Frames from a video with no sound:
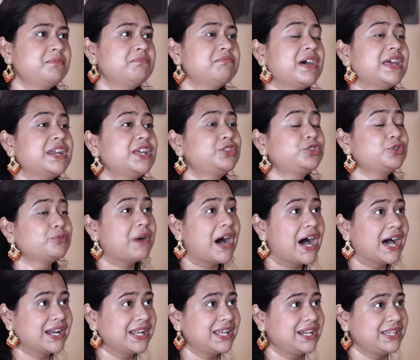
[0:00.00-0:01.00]
मैंने
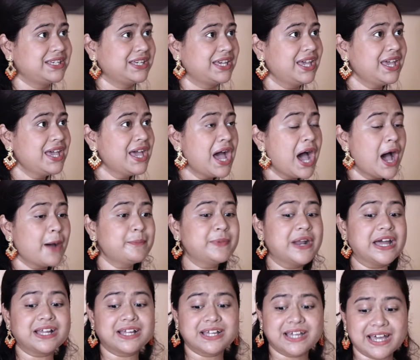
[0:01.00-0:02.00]
तुम्हारे लिए
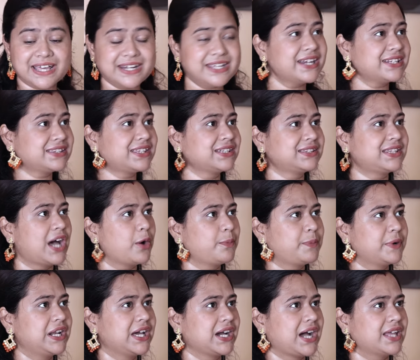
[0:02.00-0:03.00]
अपना करियर तक दाव
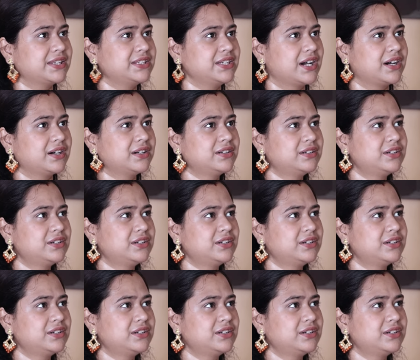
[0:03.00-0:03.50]
पर लगा दिया